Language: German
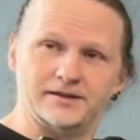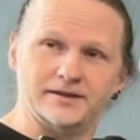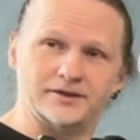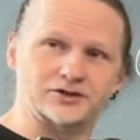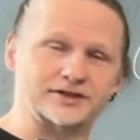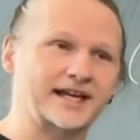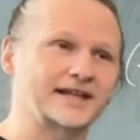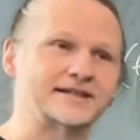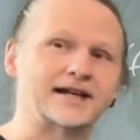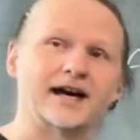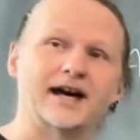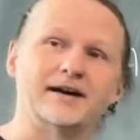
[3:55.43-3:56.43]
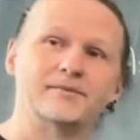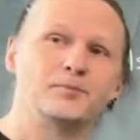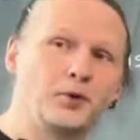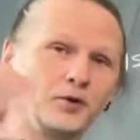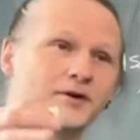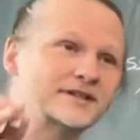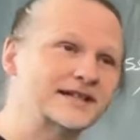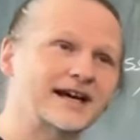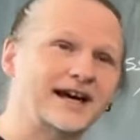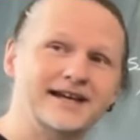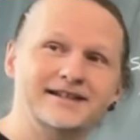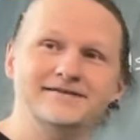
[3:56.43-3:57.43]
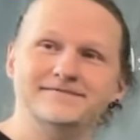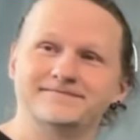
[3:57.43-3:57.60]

Ich stecke da Punkte rein